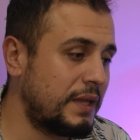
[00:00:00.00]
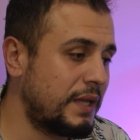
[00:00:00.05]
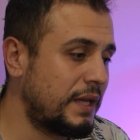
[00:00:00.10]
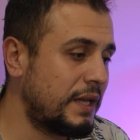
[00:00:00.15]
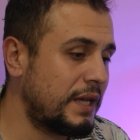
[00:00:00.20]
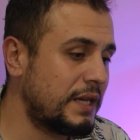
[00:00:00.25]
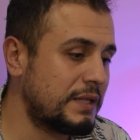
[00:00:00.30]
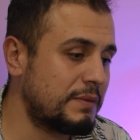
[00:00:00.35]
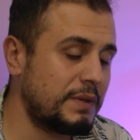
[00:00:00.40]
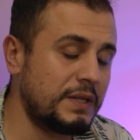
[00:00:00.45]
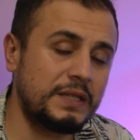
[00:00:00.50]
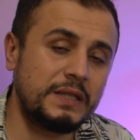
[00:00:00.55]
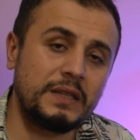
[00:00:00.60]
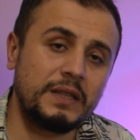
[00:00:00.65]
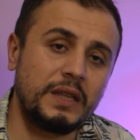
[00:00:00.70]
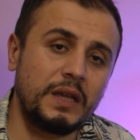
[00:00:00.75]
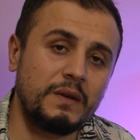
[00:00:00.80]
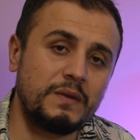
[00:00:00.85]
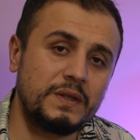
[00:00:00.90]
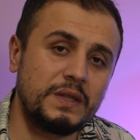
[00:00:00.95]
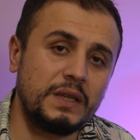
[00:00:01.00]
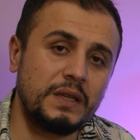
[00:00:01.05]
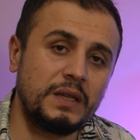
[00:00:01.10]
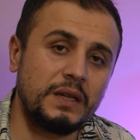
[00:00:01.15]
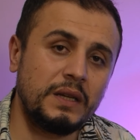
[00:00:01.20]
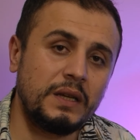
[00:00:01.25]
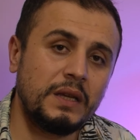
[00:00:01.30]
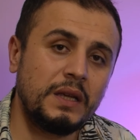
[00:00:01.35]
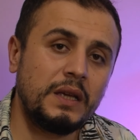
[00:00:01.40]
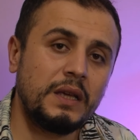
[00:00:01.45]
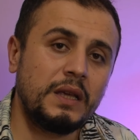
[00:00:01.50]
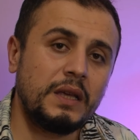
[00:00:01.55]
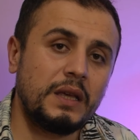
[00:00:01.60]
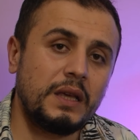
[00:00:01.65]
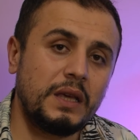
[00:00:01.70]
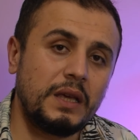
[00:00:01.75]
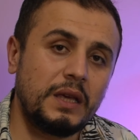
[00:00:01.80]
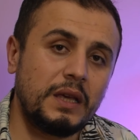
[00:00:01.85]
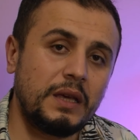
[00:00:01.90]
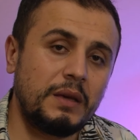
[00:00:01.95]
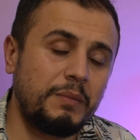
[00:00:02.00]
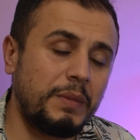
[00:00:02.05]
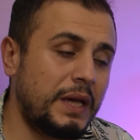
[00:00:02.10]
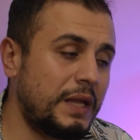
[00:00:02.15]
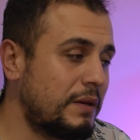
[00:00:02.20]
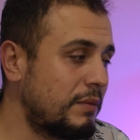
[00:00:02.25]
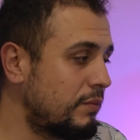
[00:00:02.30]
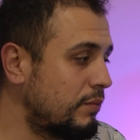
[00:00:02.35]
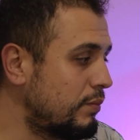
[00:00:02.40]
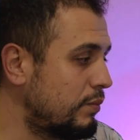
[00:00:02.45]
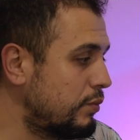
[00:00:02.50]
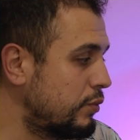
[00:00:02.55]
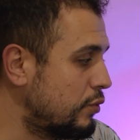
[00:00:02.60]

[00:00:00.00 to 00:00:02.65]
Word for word: Benden her zaman size tavsiyedir. E, ben